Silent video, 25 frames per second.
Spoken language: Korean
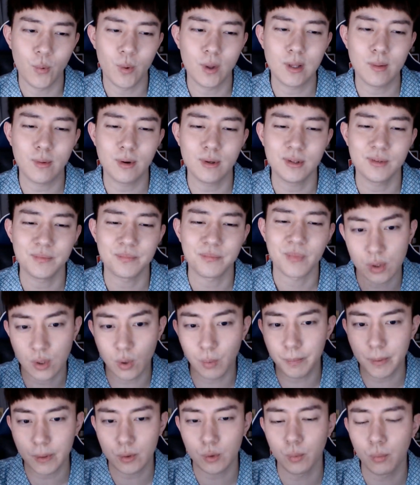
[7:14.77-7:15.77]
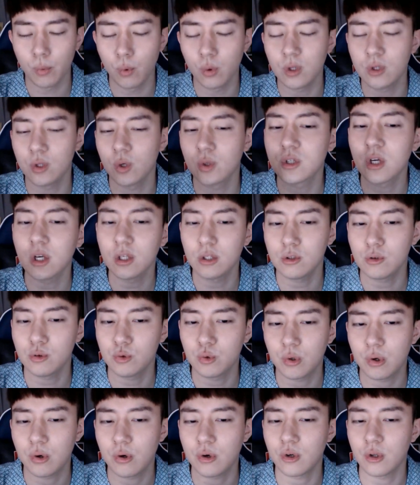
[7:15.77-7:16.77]
왜냐면은 옆에 또 모르는
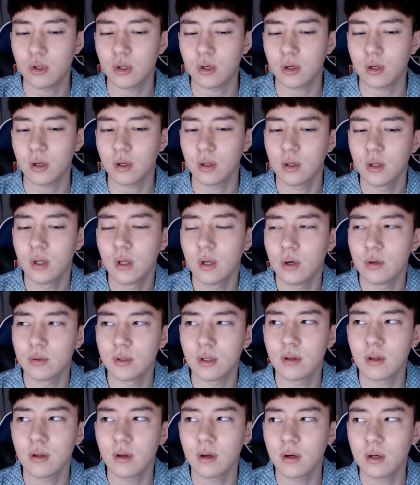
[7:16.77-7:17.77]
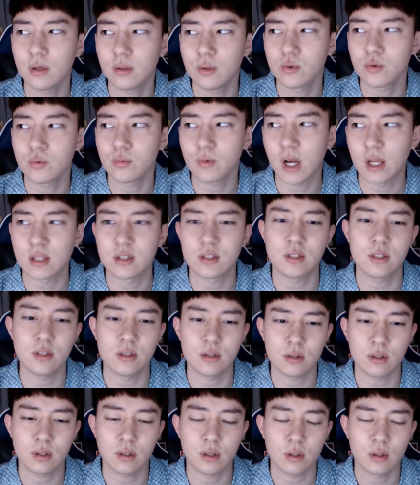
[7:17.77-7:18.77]
여자애들도 있고 그러니까내 생각에는 좀 같이
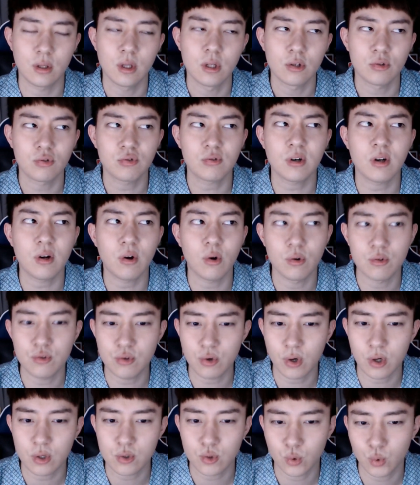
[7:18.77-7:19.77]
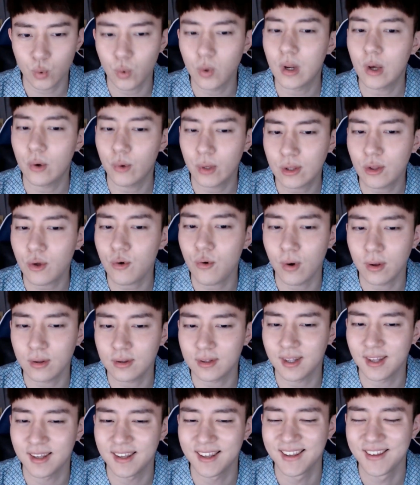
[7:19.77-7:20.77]
이렇게 숟가락 얹어가지고 놀라고 했던
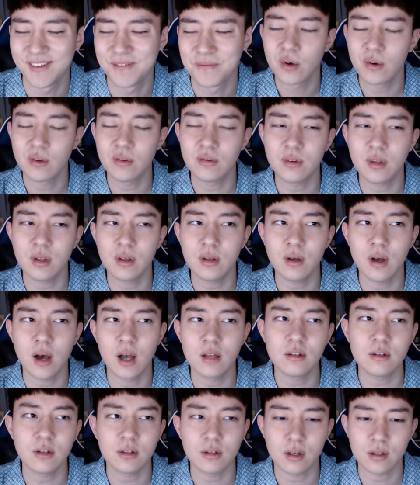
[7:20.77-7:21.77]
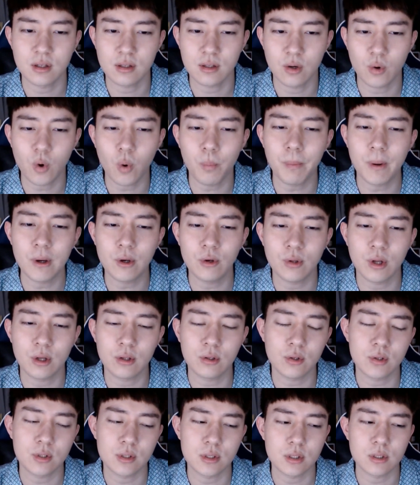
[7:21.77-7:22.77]
것 같아 근데 아니나 다를까 콧방귀도
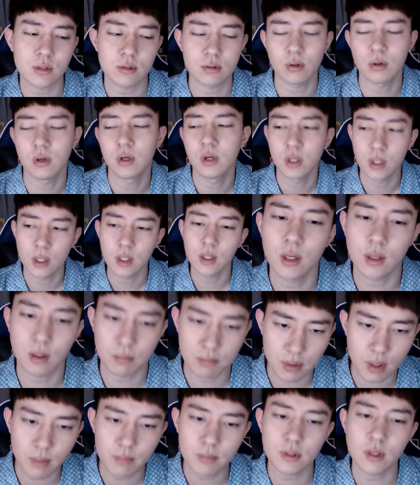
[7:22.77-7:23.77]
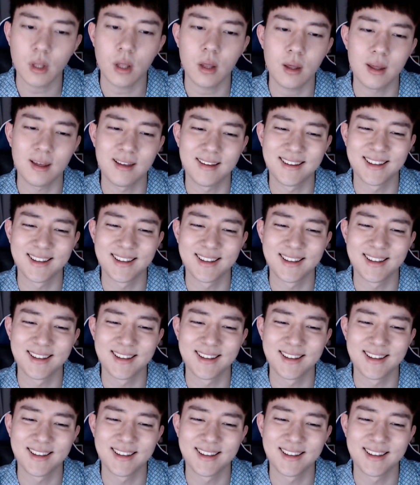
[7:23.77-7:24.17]
안 꼈지 그래서 아 감사합니다